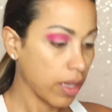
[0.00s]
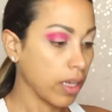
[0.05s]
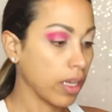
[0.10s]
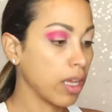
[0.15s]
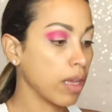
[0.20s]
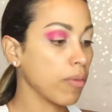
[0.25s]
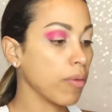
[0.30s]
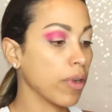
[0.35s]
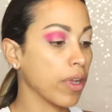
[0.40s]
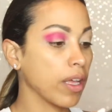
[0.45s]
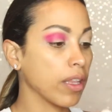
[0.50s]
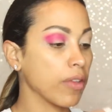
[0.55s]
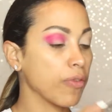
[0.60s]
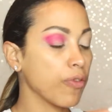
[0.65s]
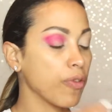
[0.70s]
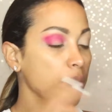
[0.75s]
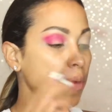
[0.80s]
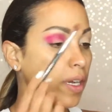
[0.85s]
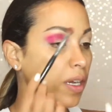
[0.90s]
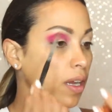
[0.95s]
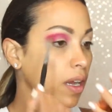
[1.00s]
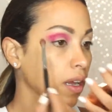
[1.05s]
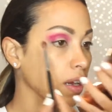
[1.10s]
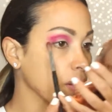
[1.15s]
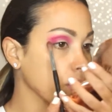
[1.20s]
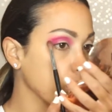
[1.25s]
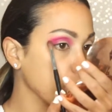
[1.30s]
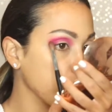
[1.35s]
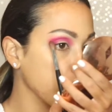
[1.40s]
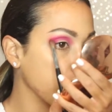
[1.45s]
y voy a
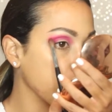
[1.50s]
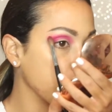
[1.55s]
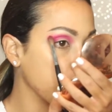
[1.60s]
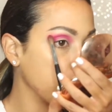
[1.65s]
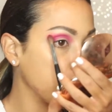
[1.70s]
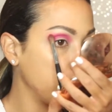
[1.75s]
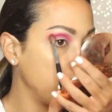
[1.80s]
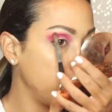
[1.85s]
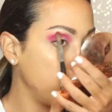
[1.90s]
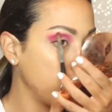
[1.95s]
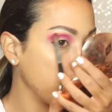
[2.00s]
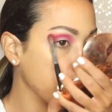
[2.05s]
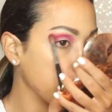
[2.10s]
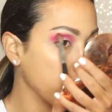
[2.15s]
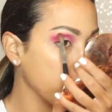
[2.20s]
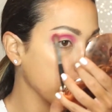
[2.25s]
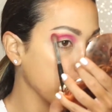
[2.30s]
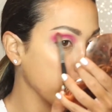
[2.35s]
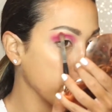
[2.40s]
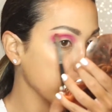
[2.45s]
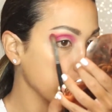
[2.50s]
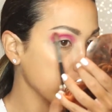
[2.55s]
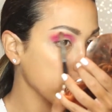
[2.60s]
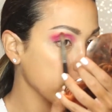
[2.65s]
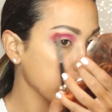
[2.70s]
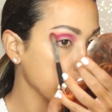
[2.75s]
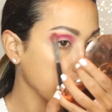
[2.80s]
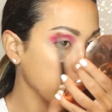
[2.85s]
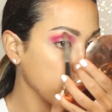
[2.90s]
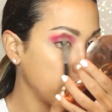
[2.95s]
difuminar un poco los
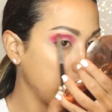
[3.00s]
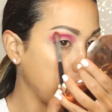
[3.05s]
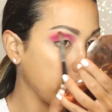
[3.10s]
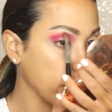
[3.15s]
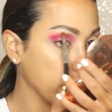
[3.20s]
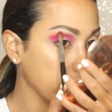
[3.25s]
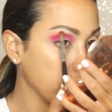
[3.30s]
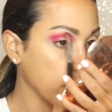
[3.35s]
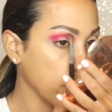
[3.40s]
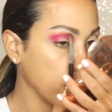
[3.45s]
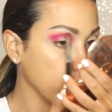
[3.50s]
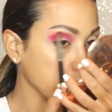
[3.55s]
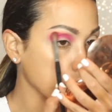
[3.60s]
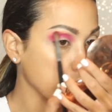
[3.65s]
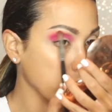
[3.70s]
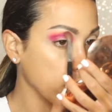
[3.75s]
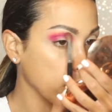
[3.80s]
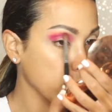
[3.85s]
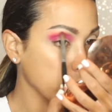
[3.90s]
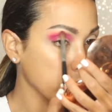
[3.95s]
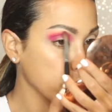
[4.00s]
bordes de este rosa.